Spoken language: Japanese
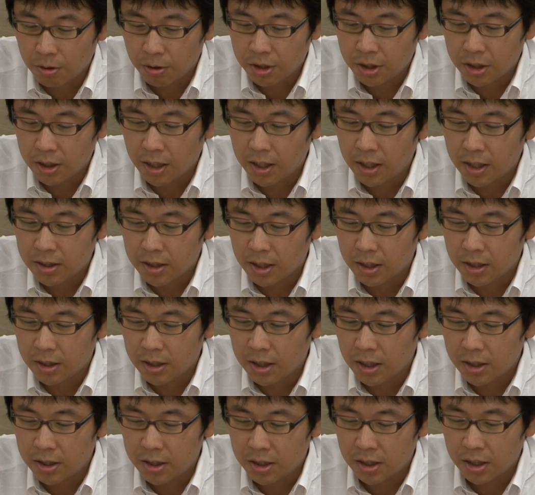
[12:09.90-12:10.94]
いった A さんに
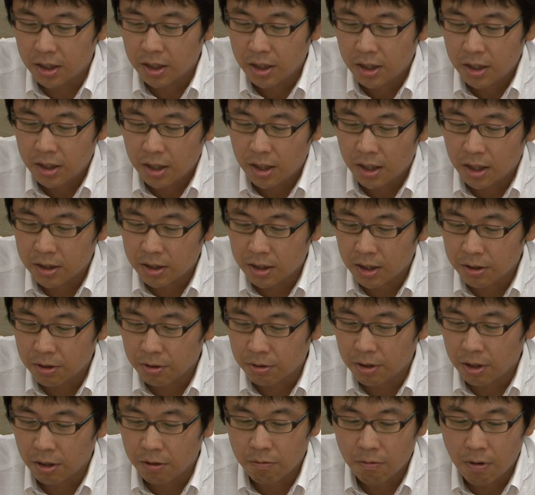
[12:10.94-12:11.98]
対し、秋田
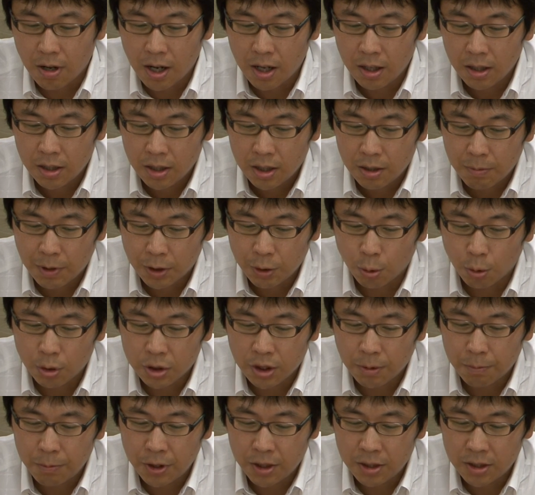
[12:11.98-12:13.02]
書店は読
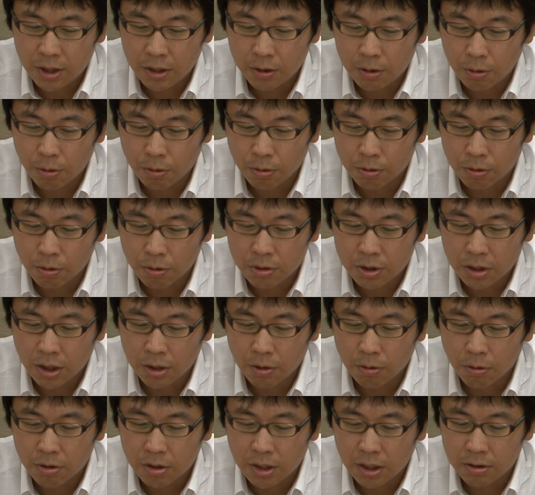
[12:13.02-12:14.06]
者プレゼントを読者
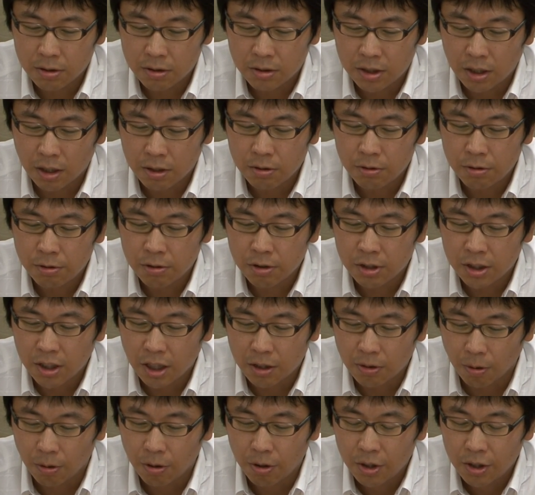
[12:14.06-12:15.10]
に送らず着服し
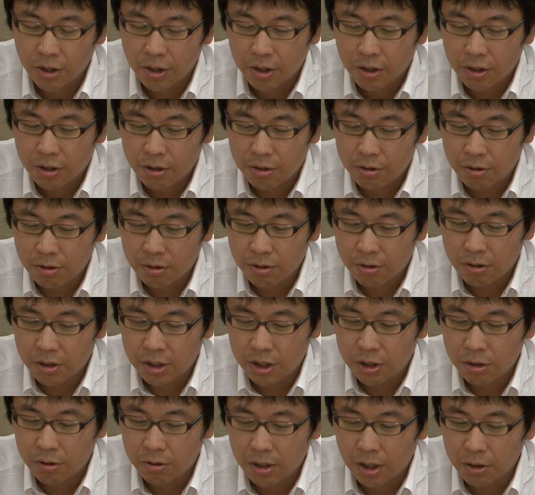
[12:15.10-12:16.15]
たという
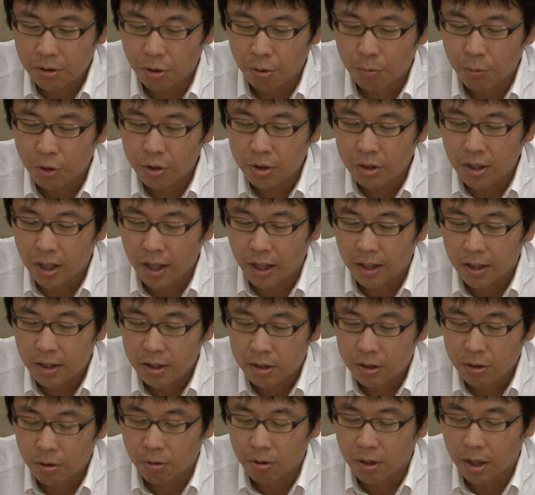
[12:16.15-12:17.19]
理由などをもって
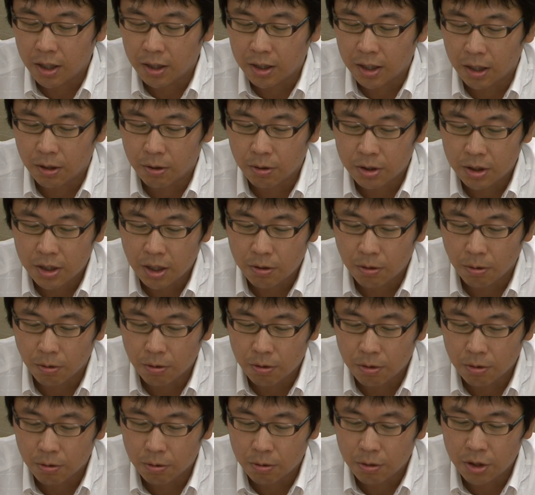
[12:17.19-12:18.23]
懲戒解雇したと
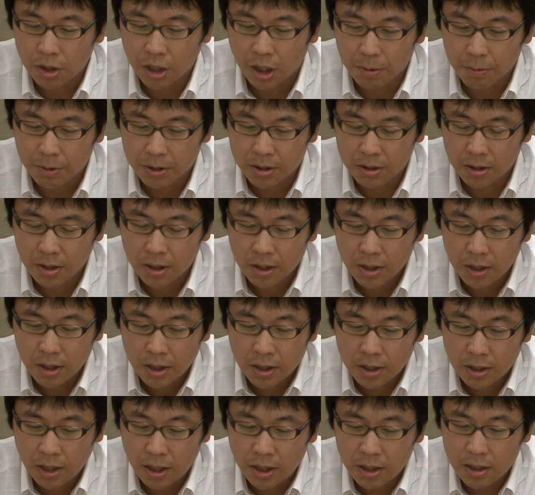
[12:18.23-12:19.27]
いうことになります。
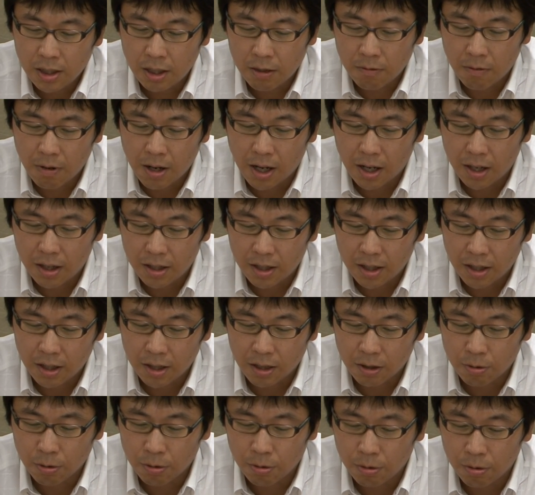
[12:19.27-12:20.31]
A さんは
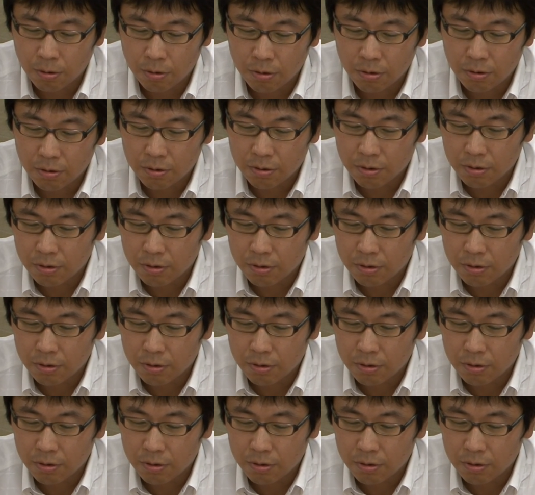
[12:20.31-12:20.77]
この